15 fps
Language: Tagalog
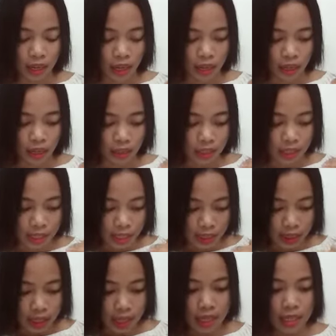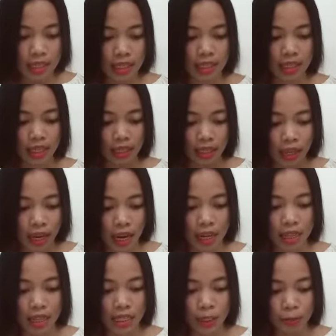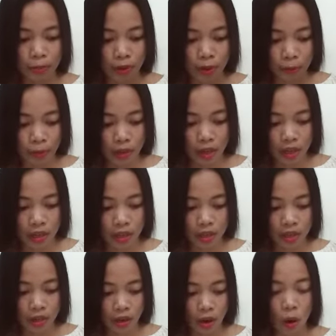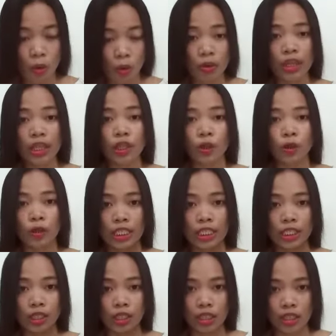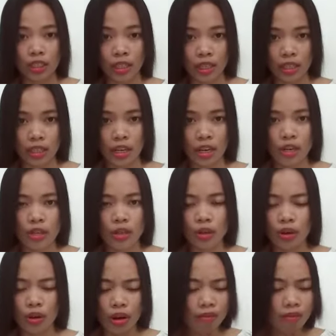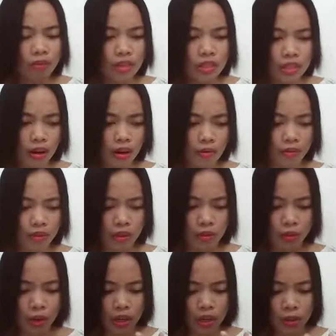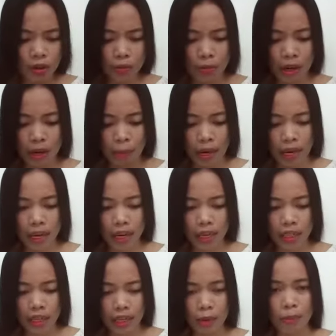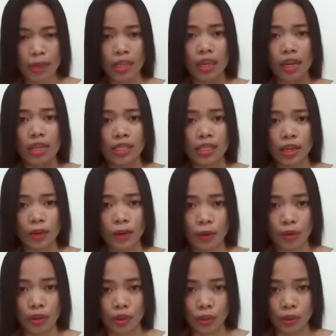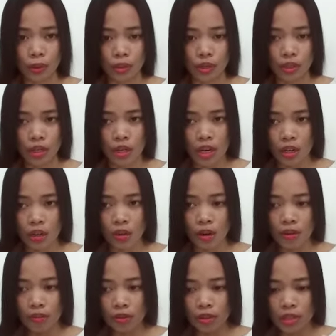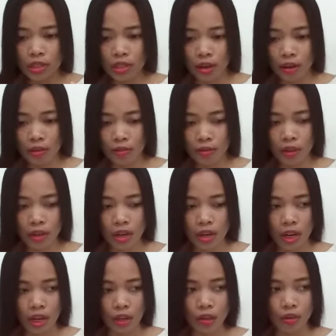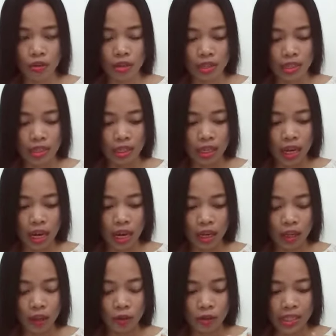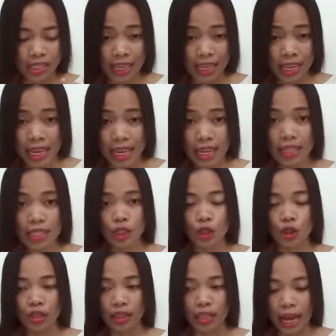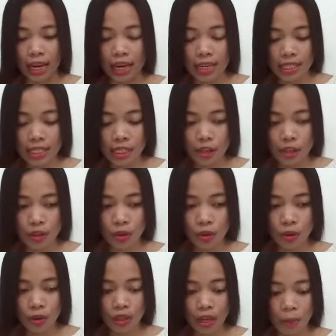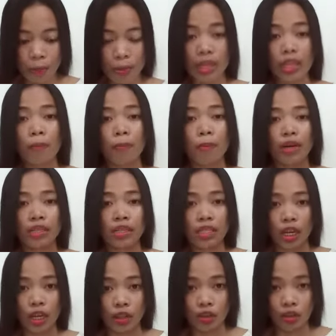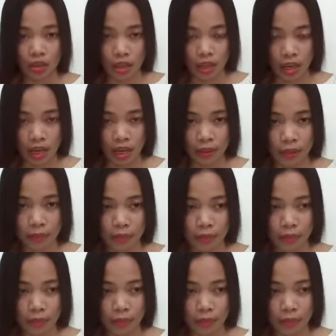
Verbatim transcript: It is the things that God has prepared only to His children. So you have to discover kung ano yung mga bagay na ibinigay sa inyo ng Diyos. You have to discover yung, yung skills, yung talents ninyo na prepare sa inyo ni God.